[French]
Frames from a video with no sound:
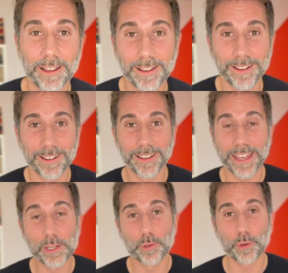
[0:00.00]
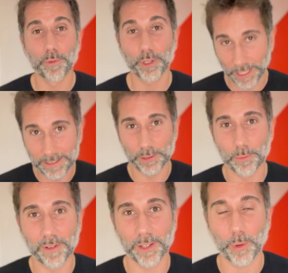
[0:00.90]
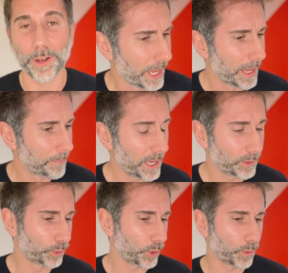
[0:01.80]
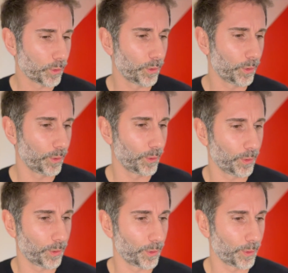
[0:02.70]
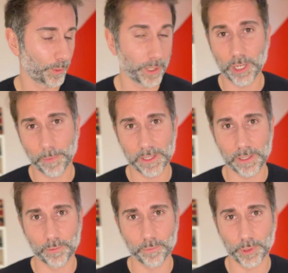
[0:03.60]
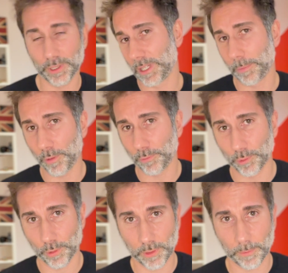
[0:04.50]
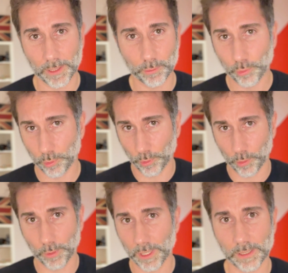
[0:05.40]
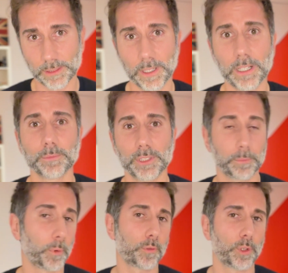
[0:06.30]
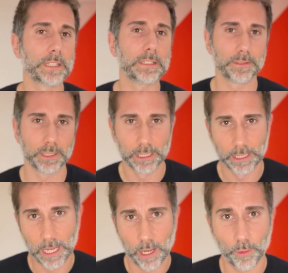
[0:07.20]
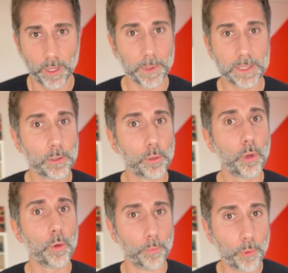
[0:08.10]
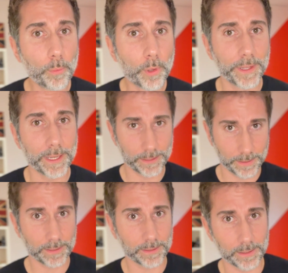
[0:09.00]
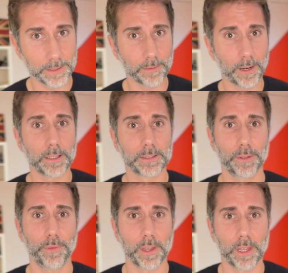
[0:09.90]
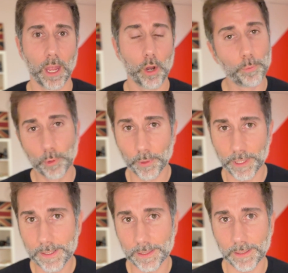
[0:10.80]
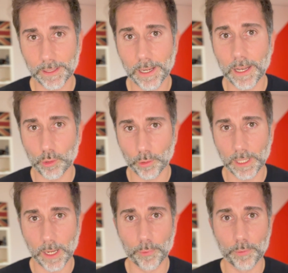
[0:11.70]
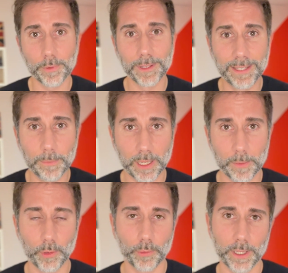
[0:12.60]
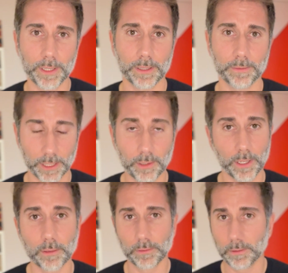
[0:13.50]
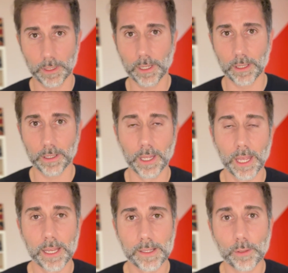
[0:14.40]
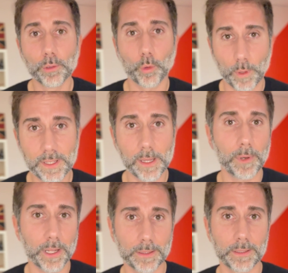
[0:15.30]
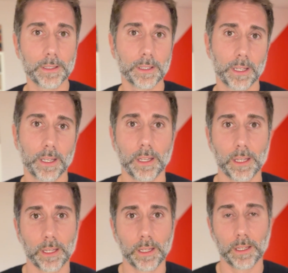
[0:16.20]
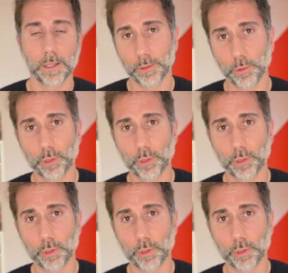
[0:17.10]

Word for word: euh, et sur votre année 2023. Bah, d'autant que qu'on a déjà passé une petite épreuve tous ensemble, hein, tous autant qu'on est. Voilà, petite épreuve collective. On a passé le Blue Monday, ça c'est voilà, c'est fait. Le Blue Monday, c'était la journée la plus déprimante de l'année. Oui, il y en a une. Et c'est le troisième lundi euh, de